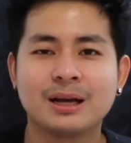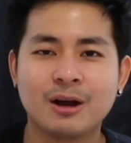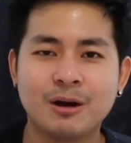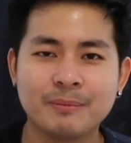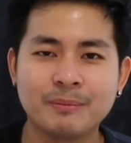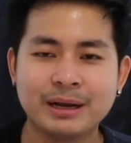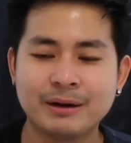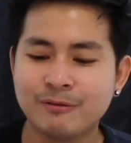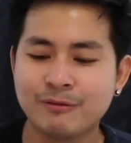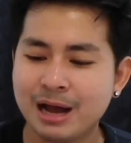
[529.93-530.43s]
คอ
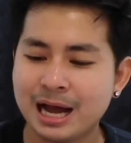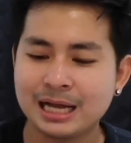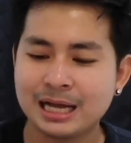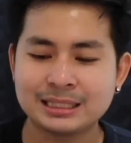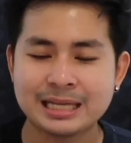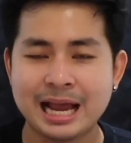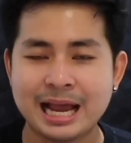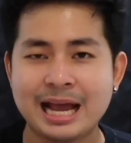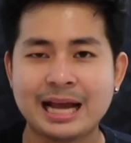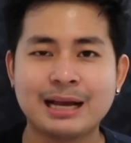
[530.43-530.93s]
มเมนต์ว่า
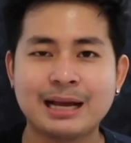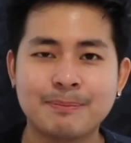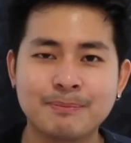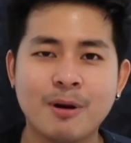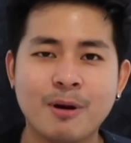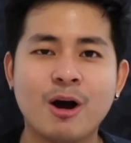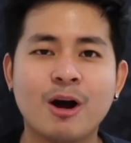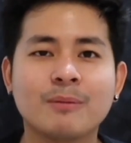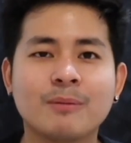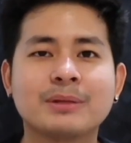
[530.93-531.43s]
แท้กับ
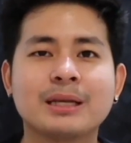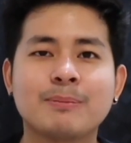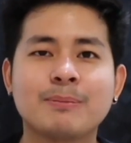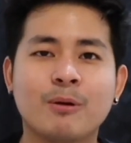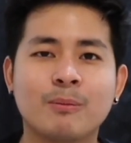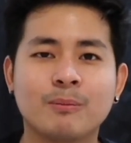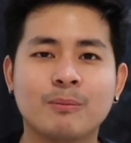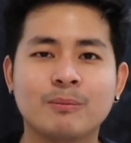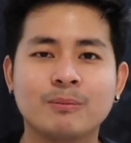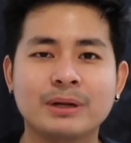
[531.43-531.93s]
ปลอมที่
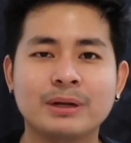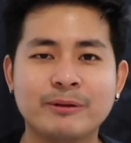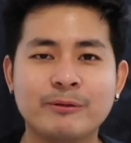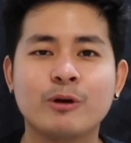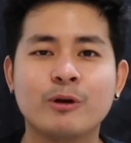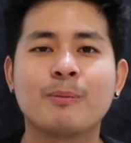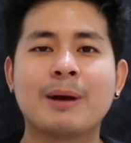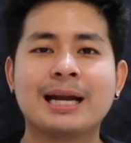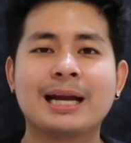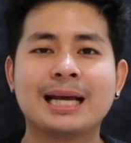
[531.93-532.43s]
ผมรี
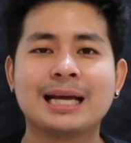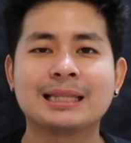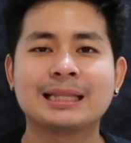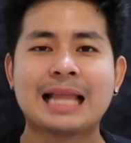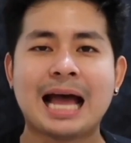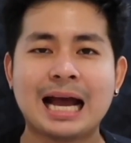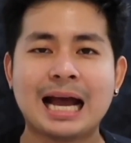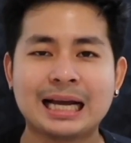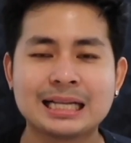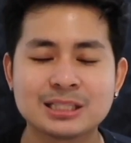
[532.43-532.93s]
วิวไปเนี่ย
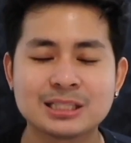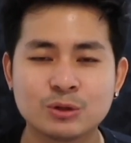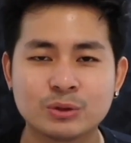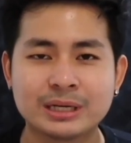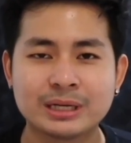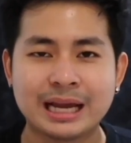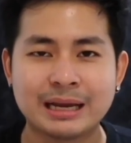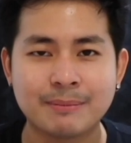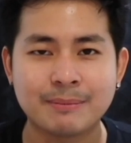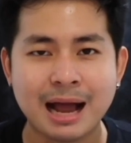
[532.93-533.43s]
ต่างกันจุด
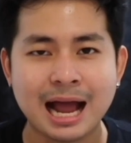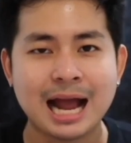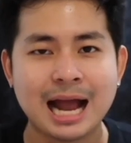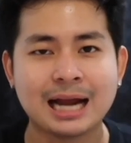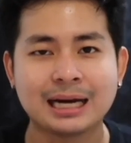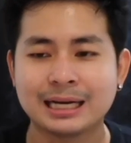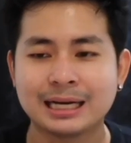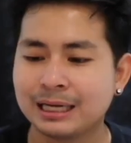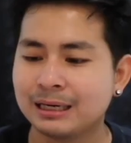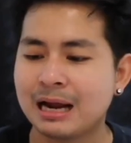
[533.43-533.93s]
ไหนบ้าง
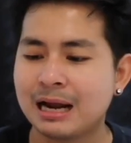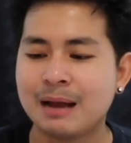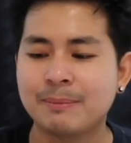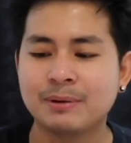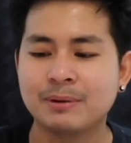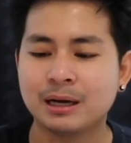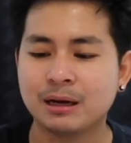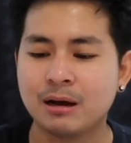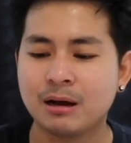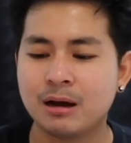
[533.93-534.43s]
นะครับ
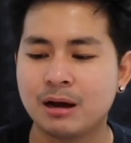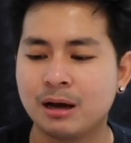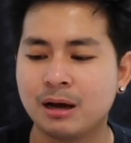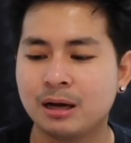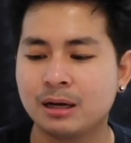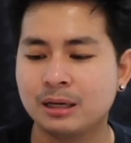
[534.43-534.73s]
แล้วก็